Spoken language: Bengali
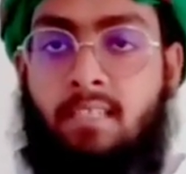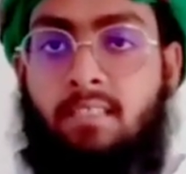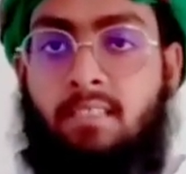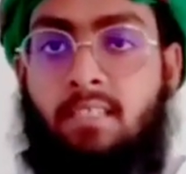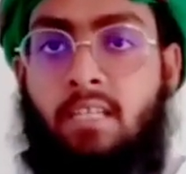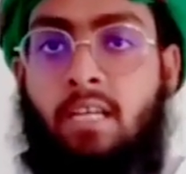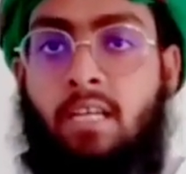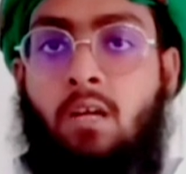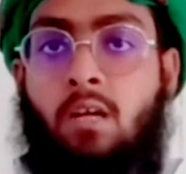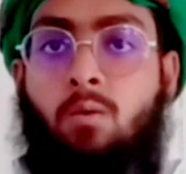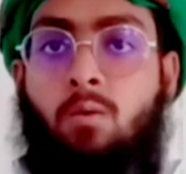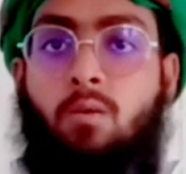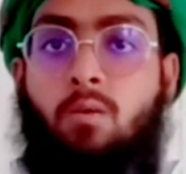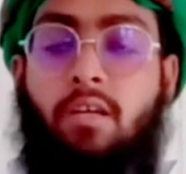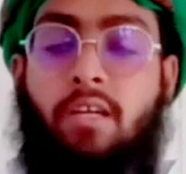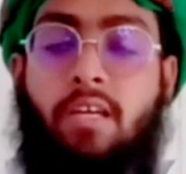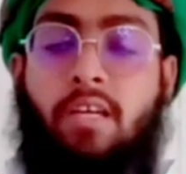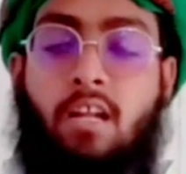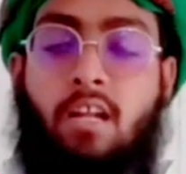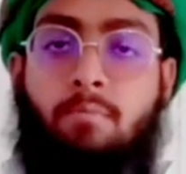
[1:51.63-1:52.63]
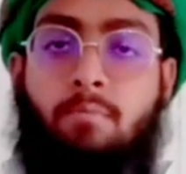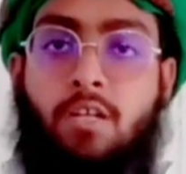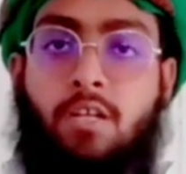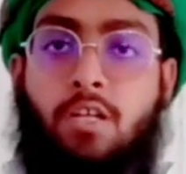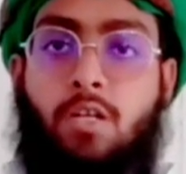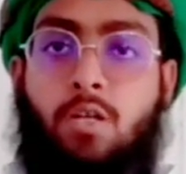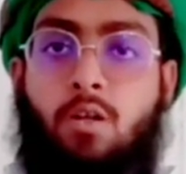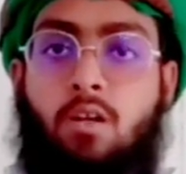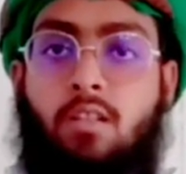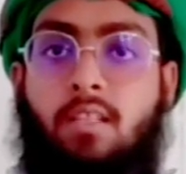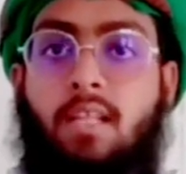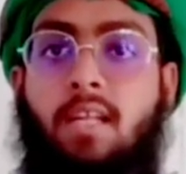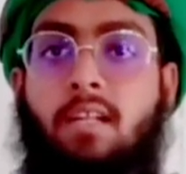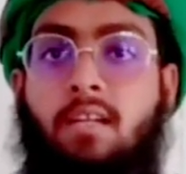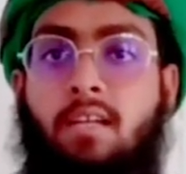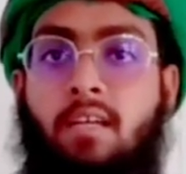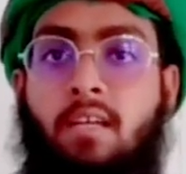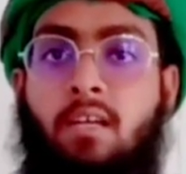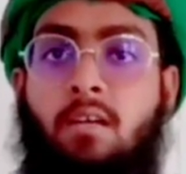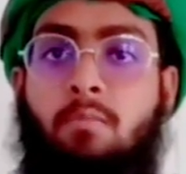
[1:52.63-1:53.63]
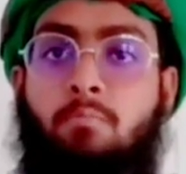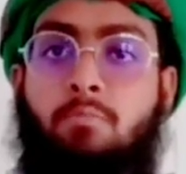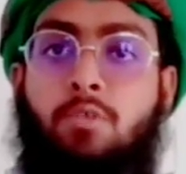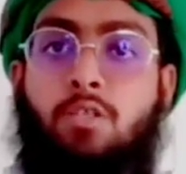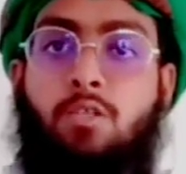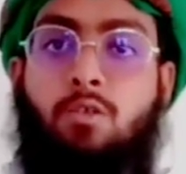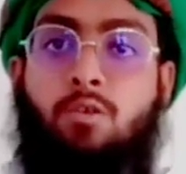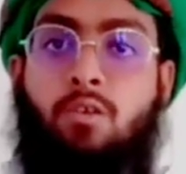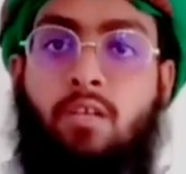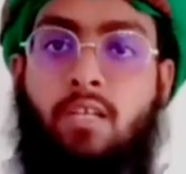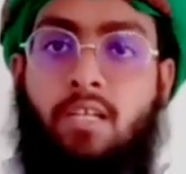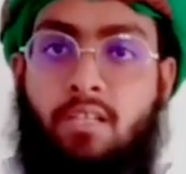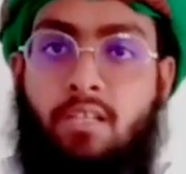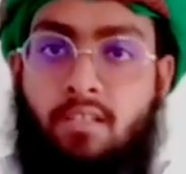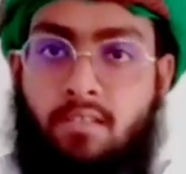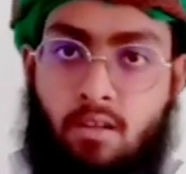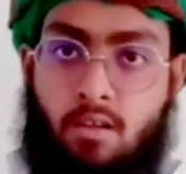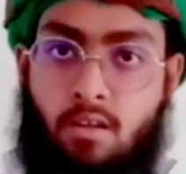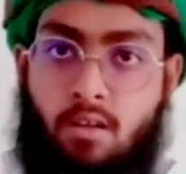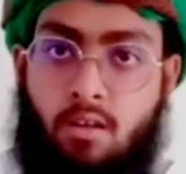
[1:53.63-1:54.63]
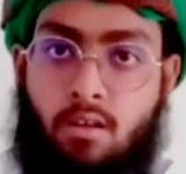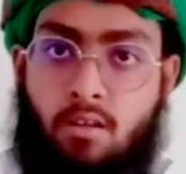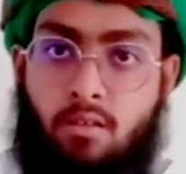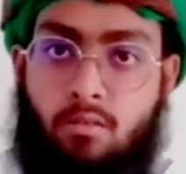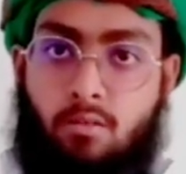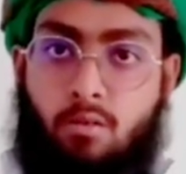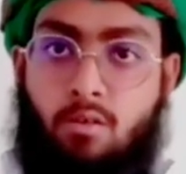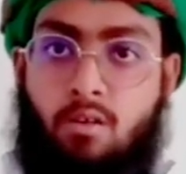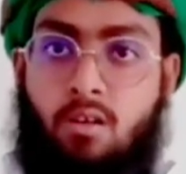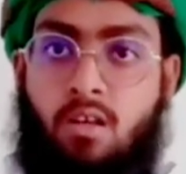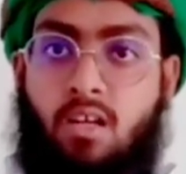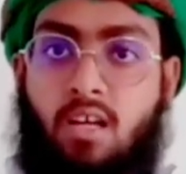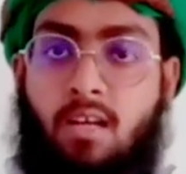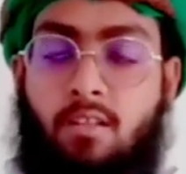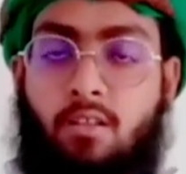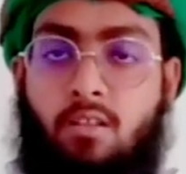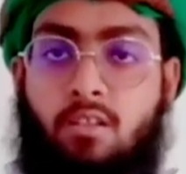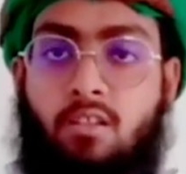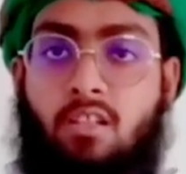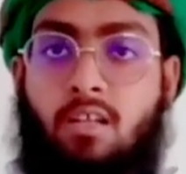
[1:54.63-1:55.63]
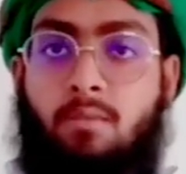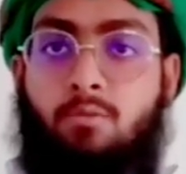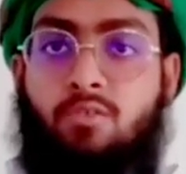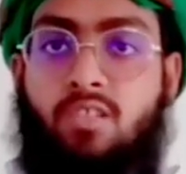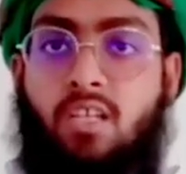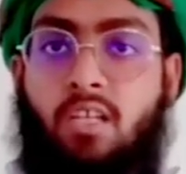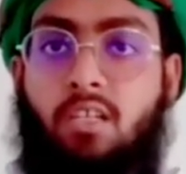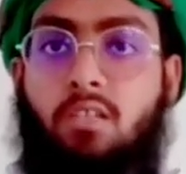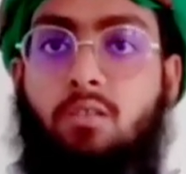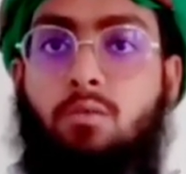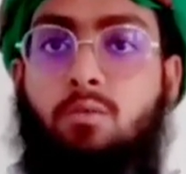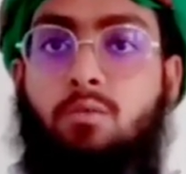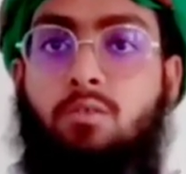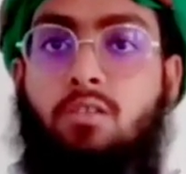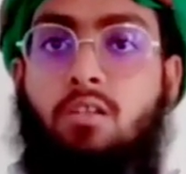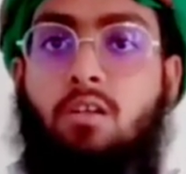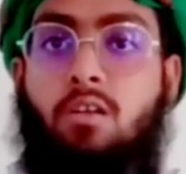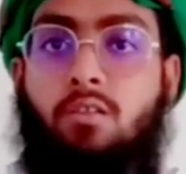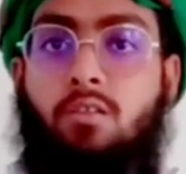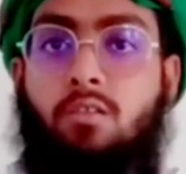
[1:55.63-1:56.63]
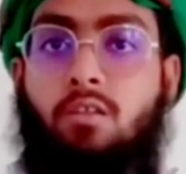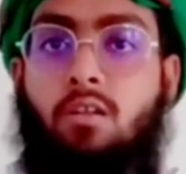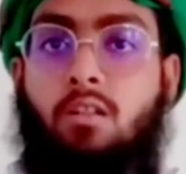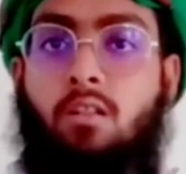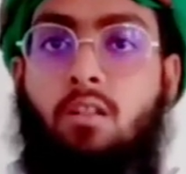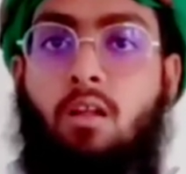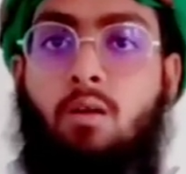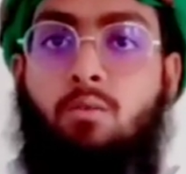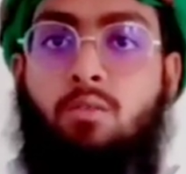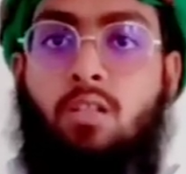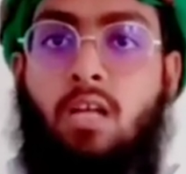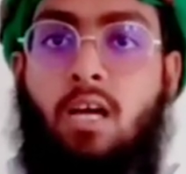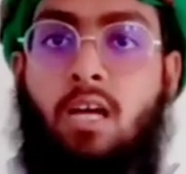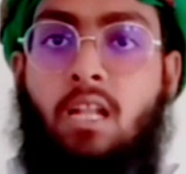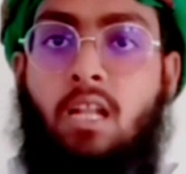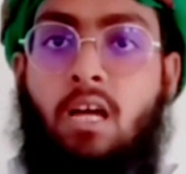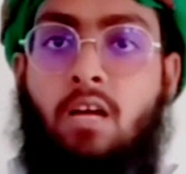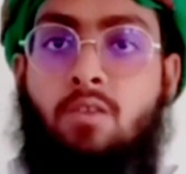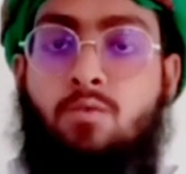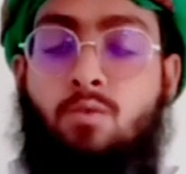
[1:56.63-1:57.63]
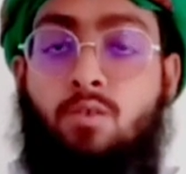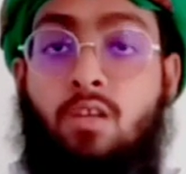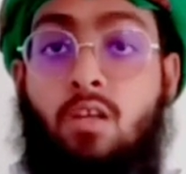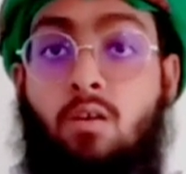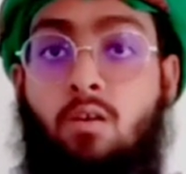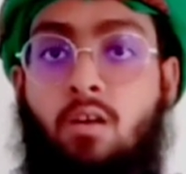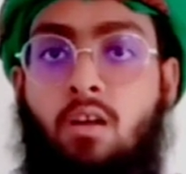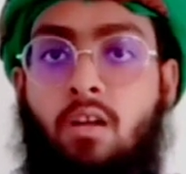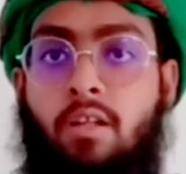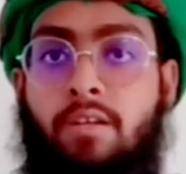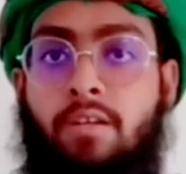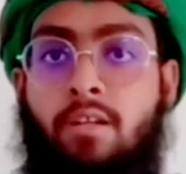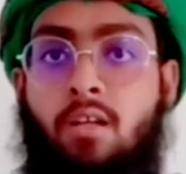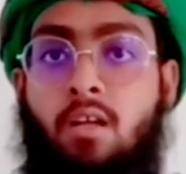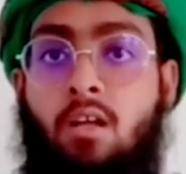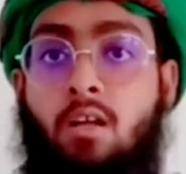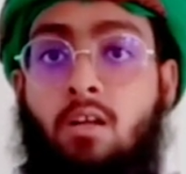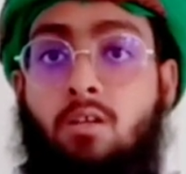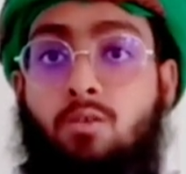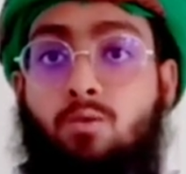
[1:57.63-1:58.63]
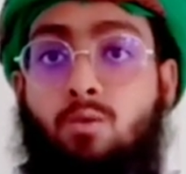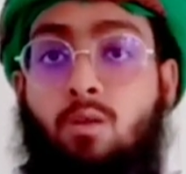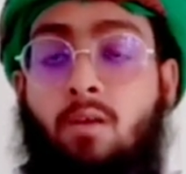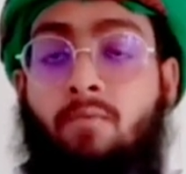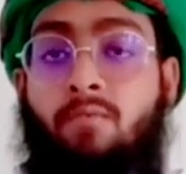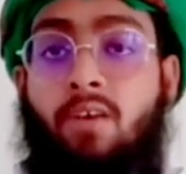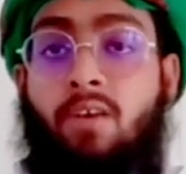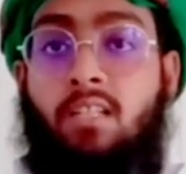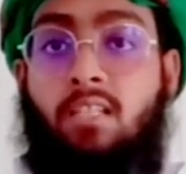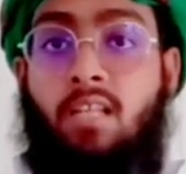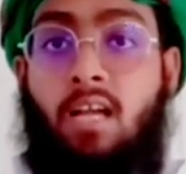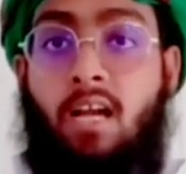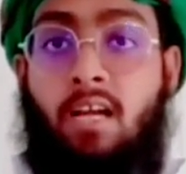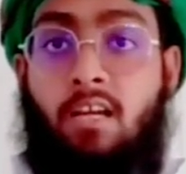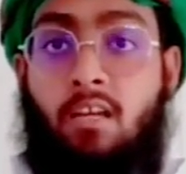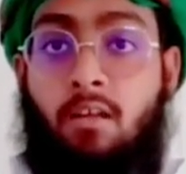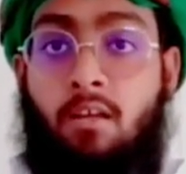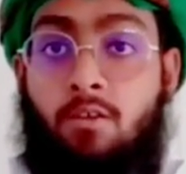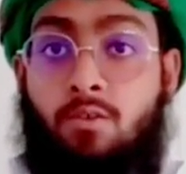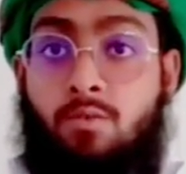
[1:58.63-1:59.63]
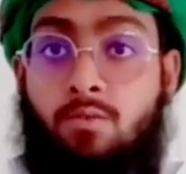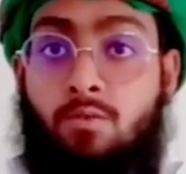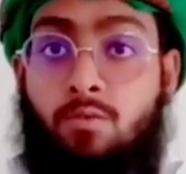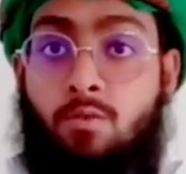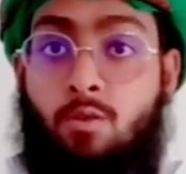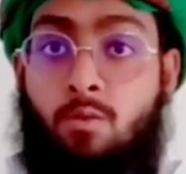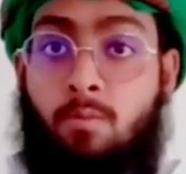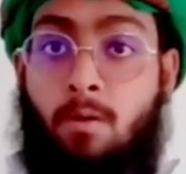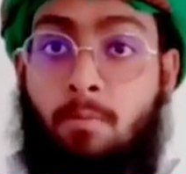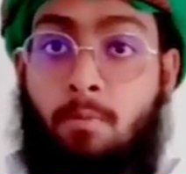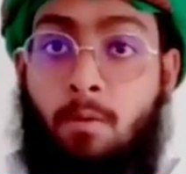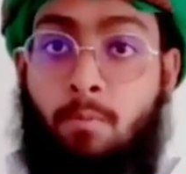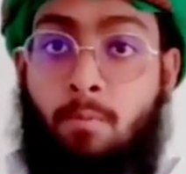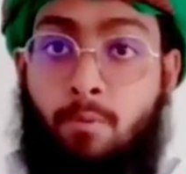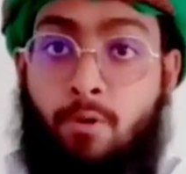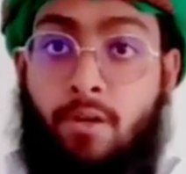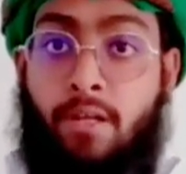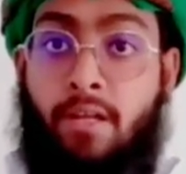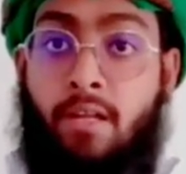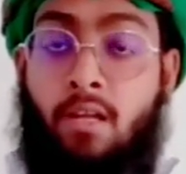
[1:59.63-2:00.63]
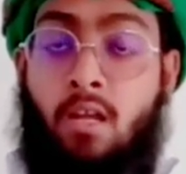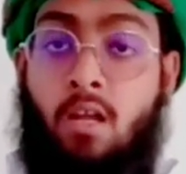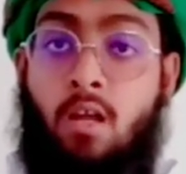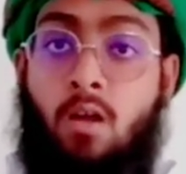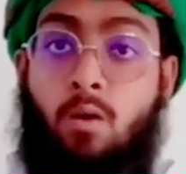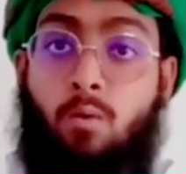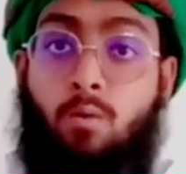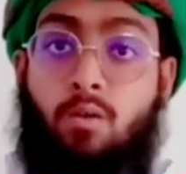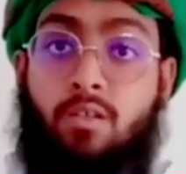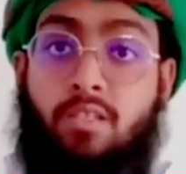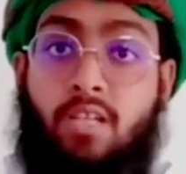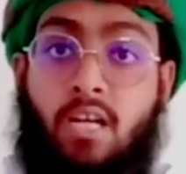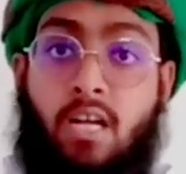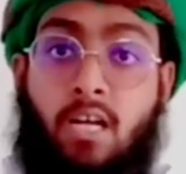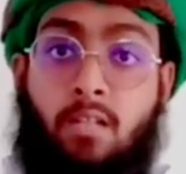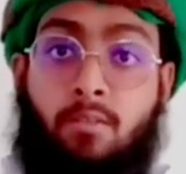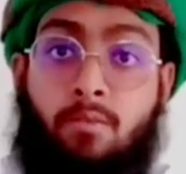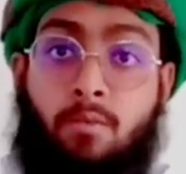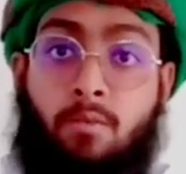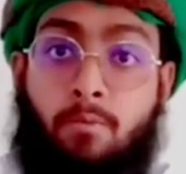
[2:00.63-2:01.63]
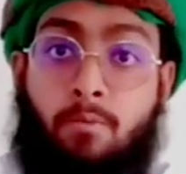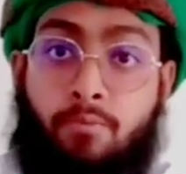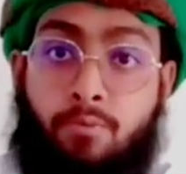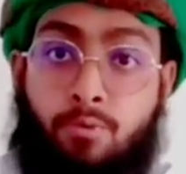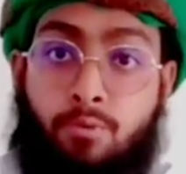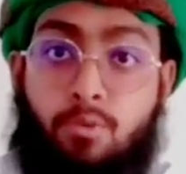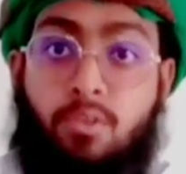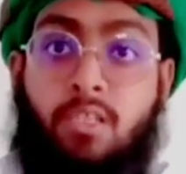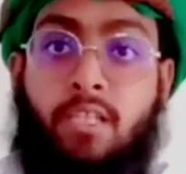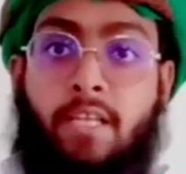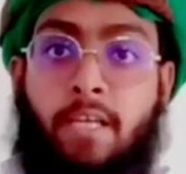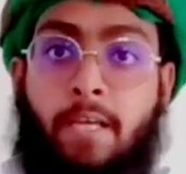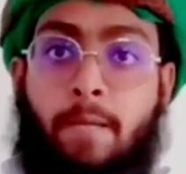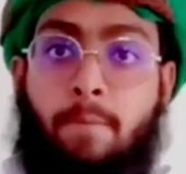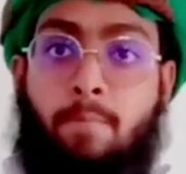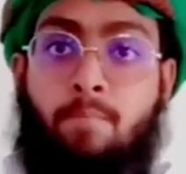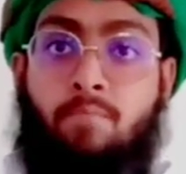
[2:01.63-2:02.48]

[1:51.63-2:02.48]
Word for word: যে ওই গ্রামের সর্দারকে বিচ্ছু হয়ে কেটেছে তখন হজরত আবু সাঈদ খুদির রাজিয়াল্লাহ তাল আহনু কী করলেন সুরা ফাতিহাকে সুন্দরভাবে পড়ে ওই জায়গাত ফু দিয়ে